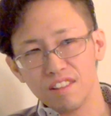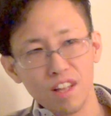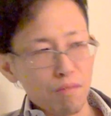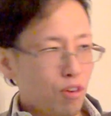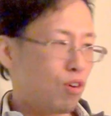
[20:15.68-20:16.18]

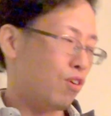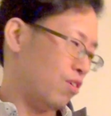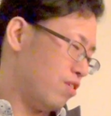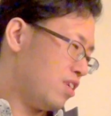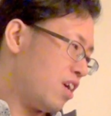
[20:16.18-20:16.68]
で
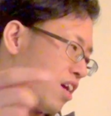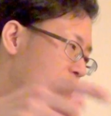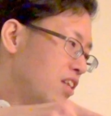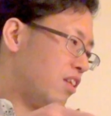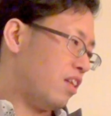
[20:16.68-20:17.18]
も家
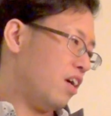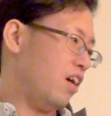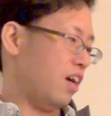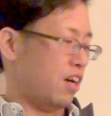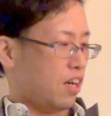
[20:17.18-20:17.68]
帰っ
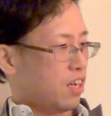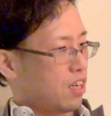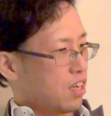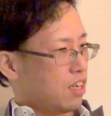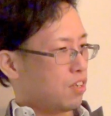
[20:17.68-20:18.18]
て
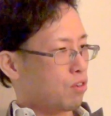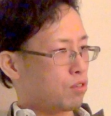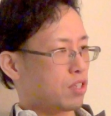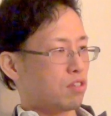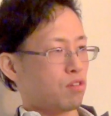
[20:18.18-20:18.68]

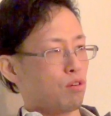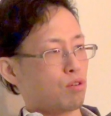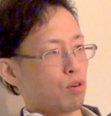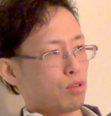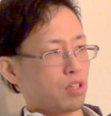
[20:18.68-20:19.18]
翌日
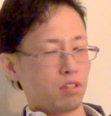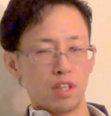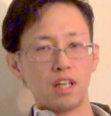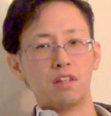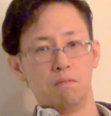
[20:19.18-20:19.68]
翌々日に
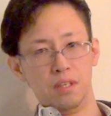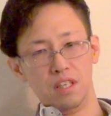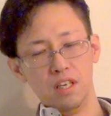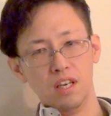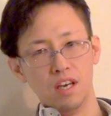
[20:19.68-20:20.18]
なってみ、
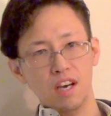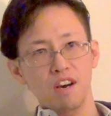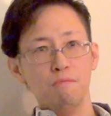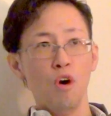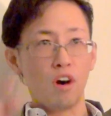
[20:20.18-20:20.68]

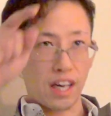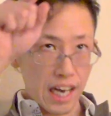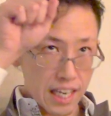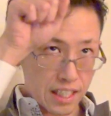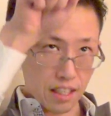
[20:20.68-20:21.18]
もう一
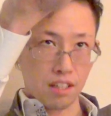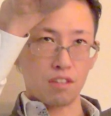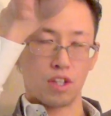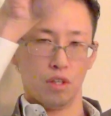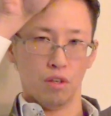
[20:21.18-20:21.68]
回行きたくな
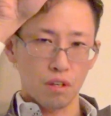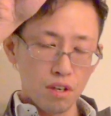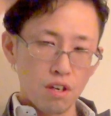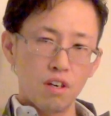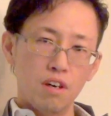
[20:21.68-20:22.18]
るでしょ。
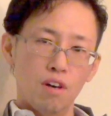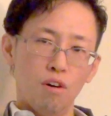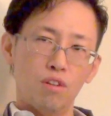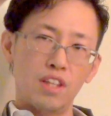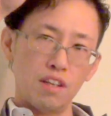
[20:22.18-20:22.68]

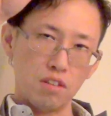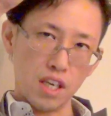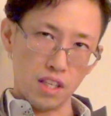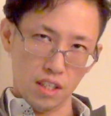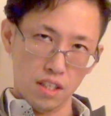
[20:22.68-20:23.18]
女の
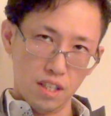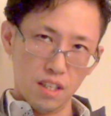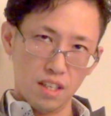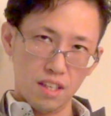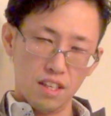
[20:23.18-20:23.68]
家に
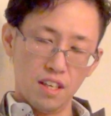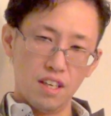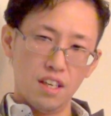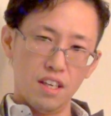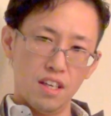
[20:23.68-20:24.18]

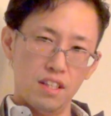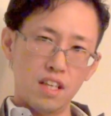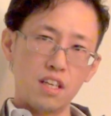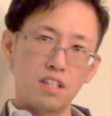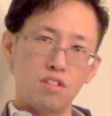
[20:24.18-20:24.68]

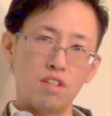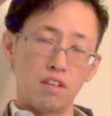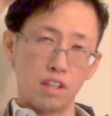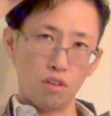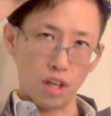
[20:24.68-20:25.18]
電気ついて
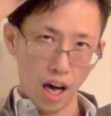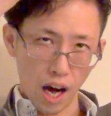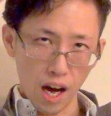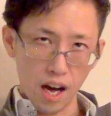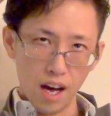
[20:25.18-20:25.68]
るかどう
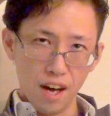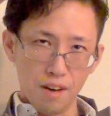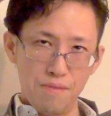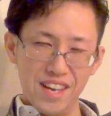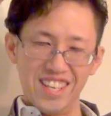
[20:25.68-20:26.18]
か
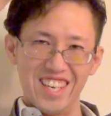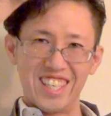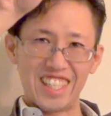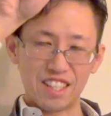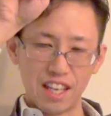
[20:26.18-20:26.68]
見に
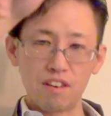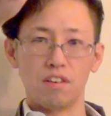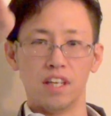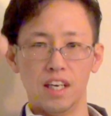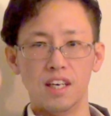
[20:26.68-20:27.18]
行きたくなる
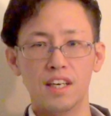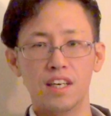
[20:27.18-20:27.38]
よね。